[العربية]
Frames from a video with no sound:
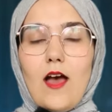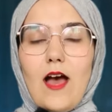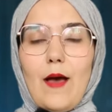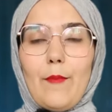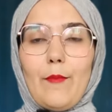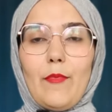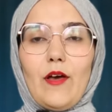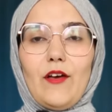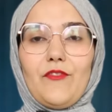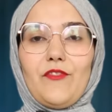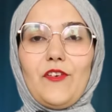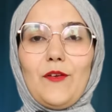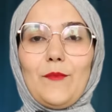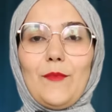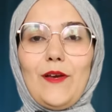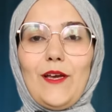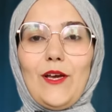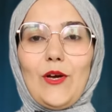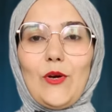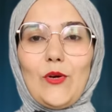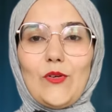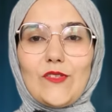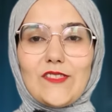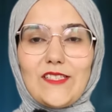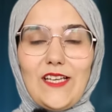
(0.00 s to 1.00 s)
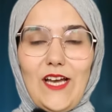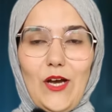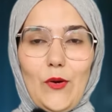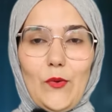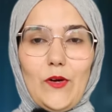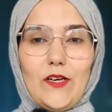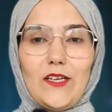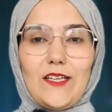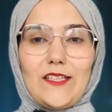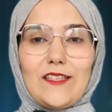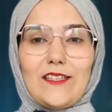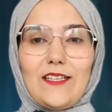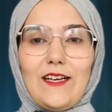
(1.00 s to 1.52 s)
أما فيما يخص
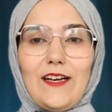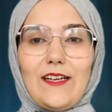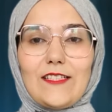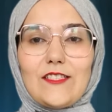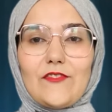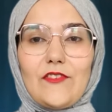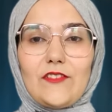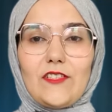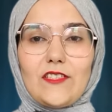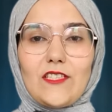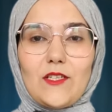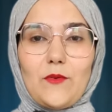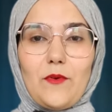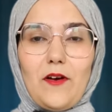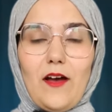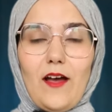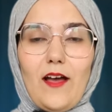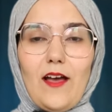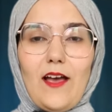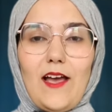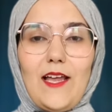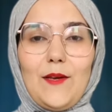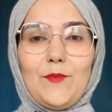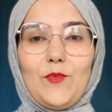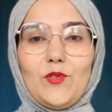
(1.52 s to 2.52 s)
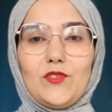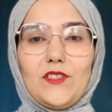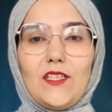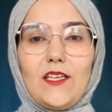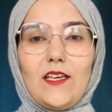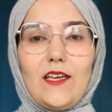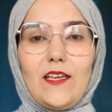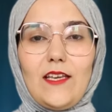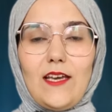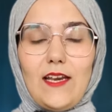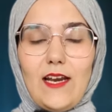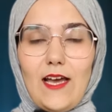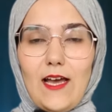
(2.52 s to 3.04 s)
حوال الطقس فتتوقع
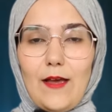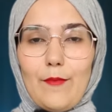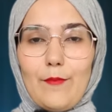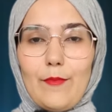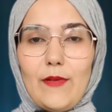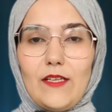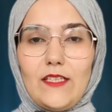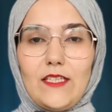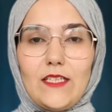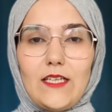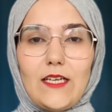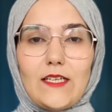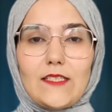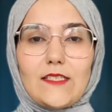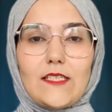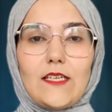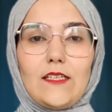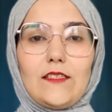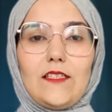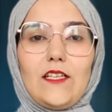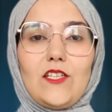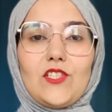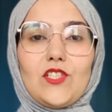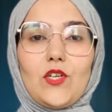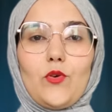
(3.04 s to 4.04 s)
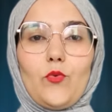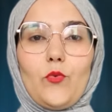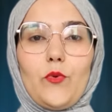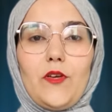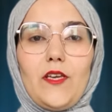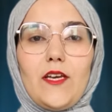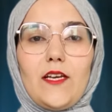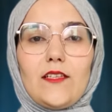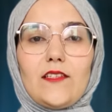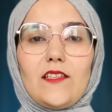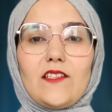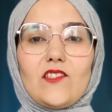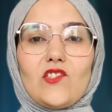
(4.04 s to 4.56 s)
المديرية العامة للأرصاد
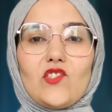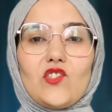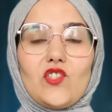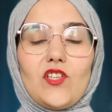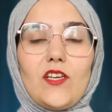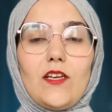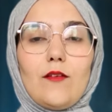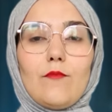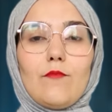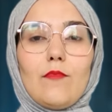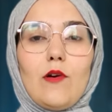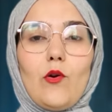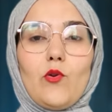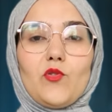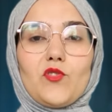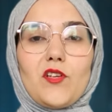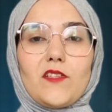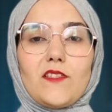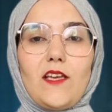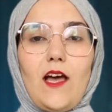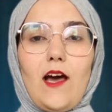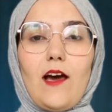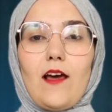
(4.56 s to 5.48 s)
الجوية تسجيل موجة